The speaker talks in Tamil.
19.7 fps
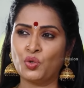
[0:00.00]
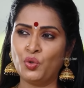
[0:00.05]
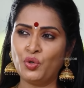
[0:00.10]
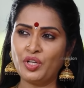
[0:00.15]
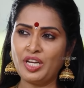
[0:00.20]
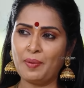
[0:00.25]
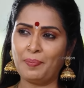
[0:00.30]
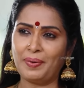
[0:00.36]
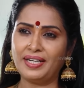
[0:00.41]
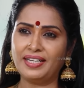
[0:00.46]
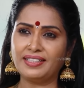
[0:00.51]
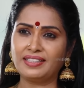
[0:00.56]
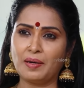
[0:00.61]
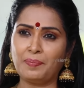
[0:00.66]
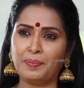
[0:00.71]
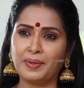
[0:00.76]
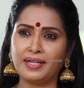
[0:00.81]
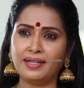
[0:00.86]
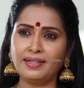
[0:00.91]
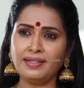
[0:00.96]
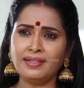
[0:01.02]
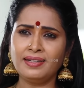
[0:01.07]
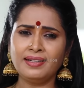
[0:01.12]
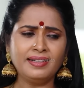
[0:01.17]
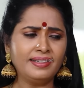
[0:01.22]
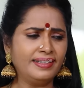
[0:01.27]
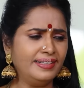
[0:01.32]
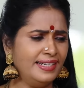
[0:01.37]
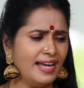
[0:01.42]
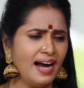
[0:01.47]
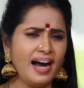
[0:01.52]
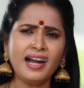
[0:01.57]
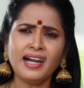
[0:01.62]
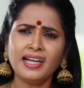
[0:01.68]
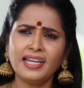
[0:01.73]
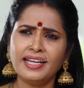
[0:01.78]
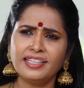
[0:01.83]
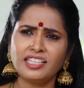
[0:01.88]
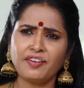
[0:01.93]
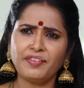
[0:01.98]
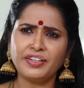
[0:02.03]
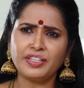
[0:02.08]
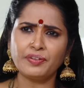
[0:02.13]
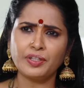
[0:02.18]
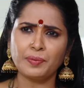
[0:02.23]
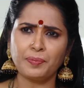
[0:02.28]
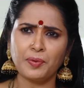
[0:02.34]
சூர்யா பண்ண தப்புக்கு நாங்கெல்லாம்